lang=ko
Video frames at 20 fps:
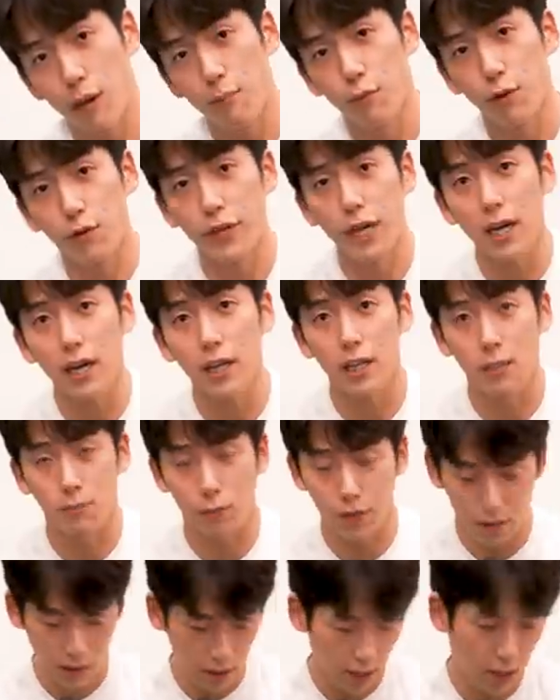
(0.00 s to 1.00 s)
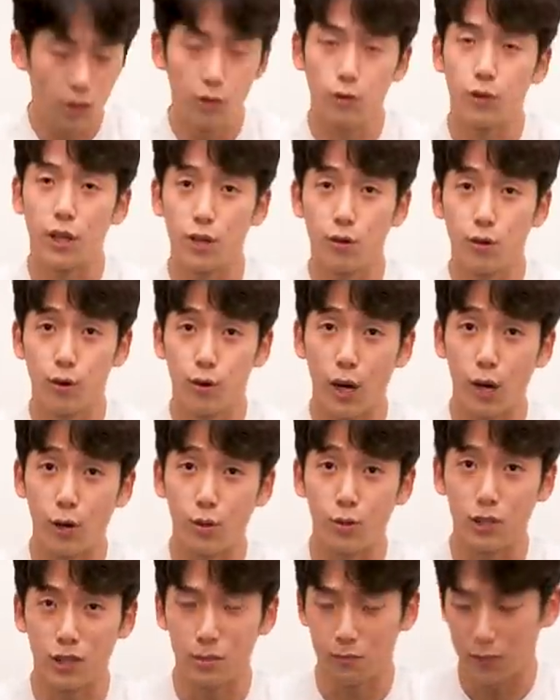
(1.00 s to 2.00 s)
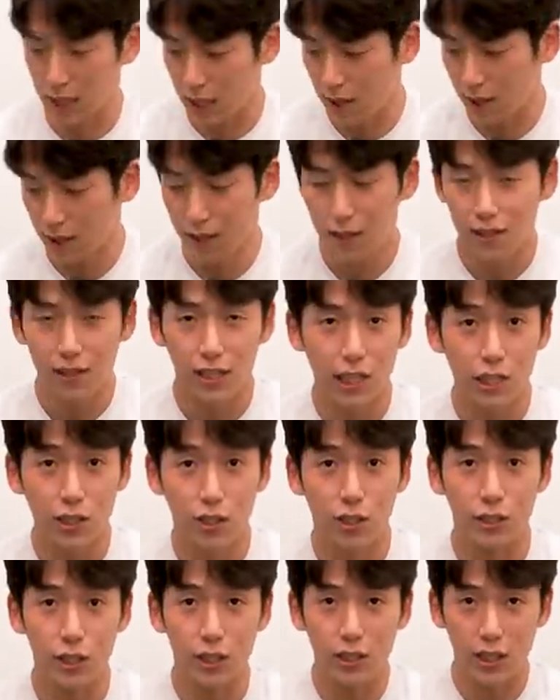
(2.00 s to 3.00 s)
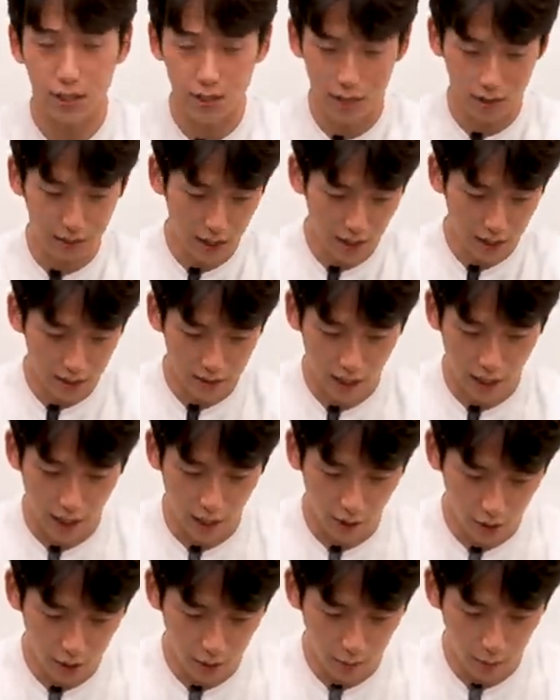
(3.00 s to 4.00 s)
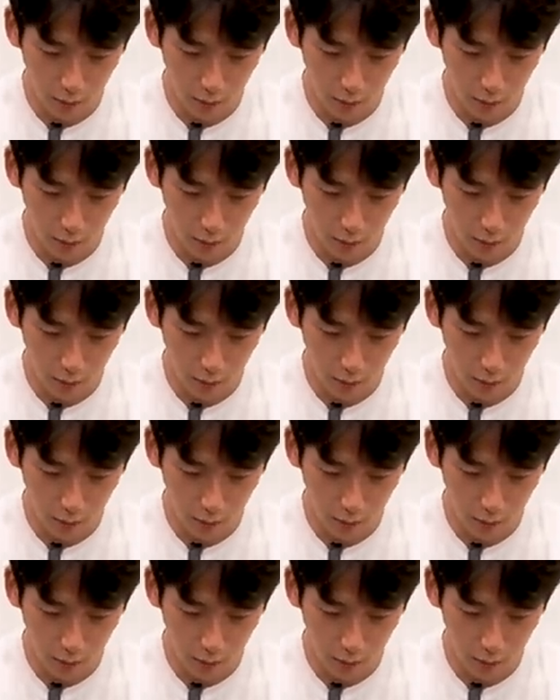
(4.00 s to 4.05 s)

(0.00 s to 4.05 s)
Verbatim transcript: 한번 닦아내면 되는 걸로 알고 있습니다 그래서 이제는 제가 여기서